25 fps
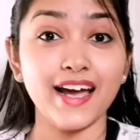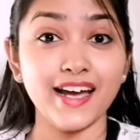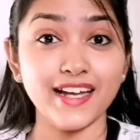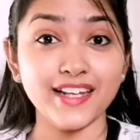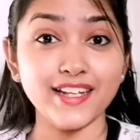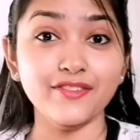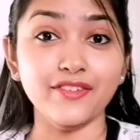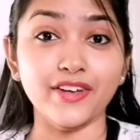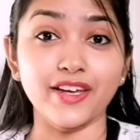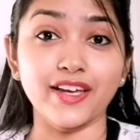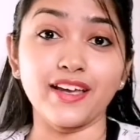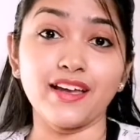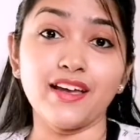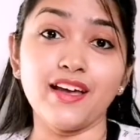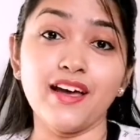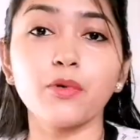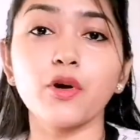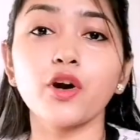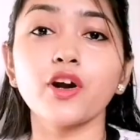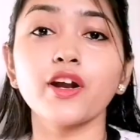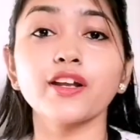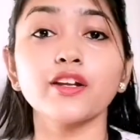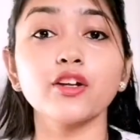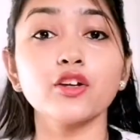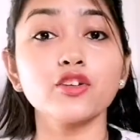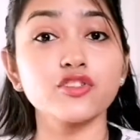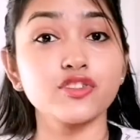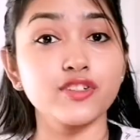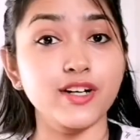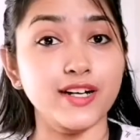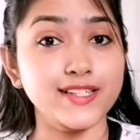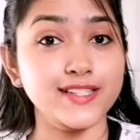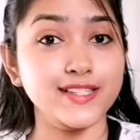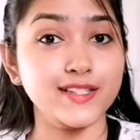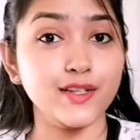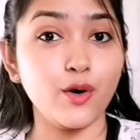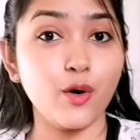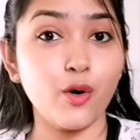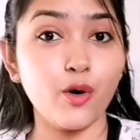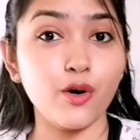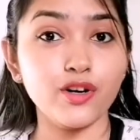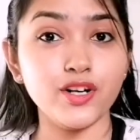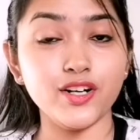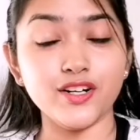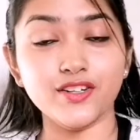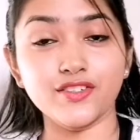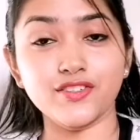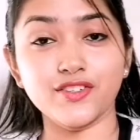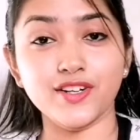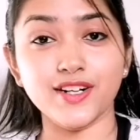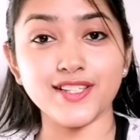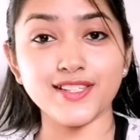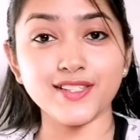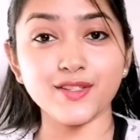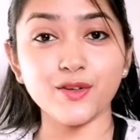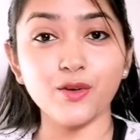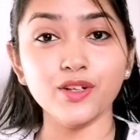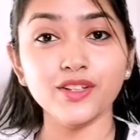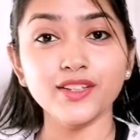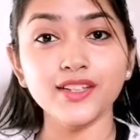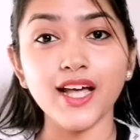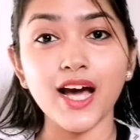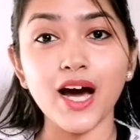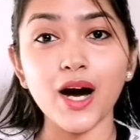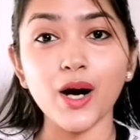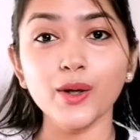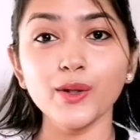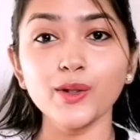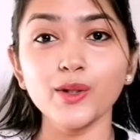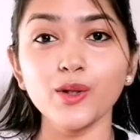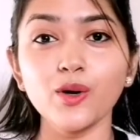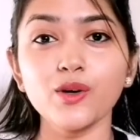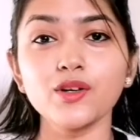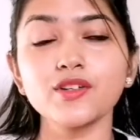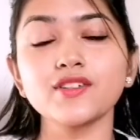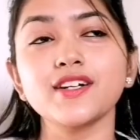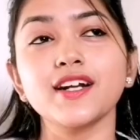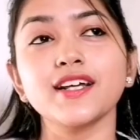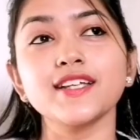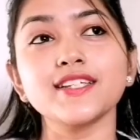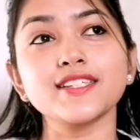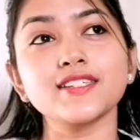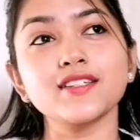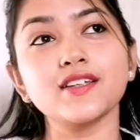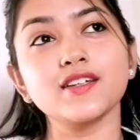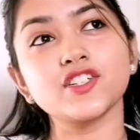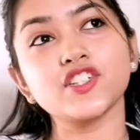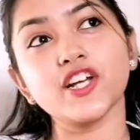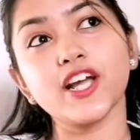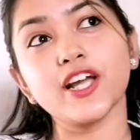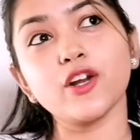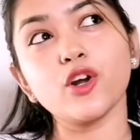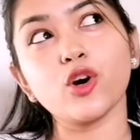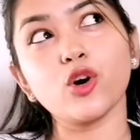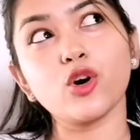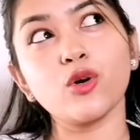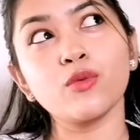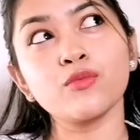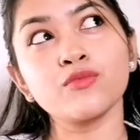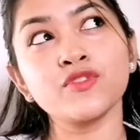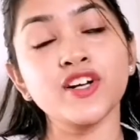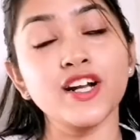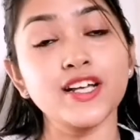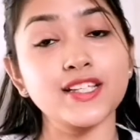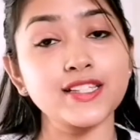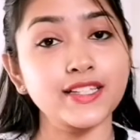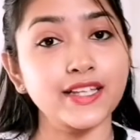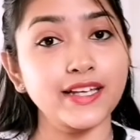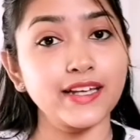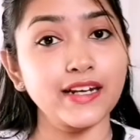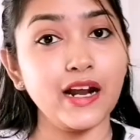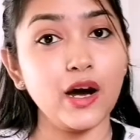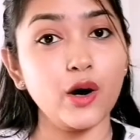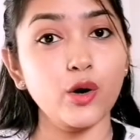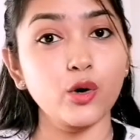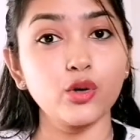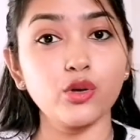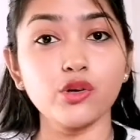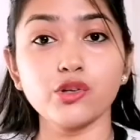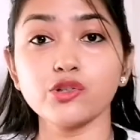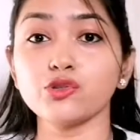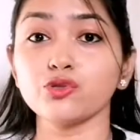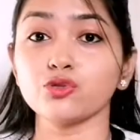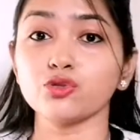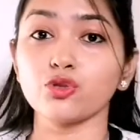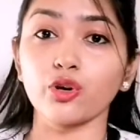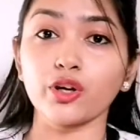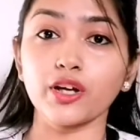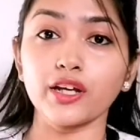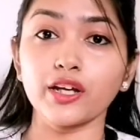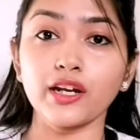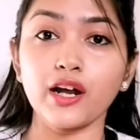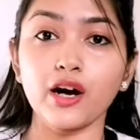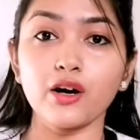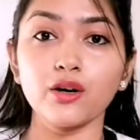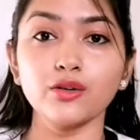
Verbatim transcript: এনিওয়ে এরপর এলো ড্রেস কোড ড্রেস কোড দেওয়া হলো ড্রেস সেই রকম ড্রেস কেনা হলো জুতো কেনা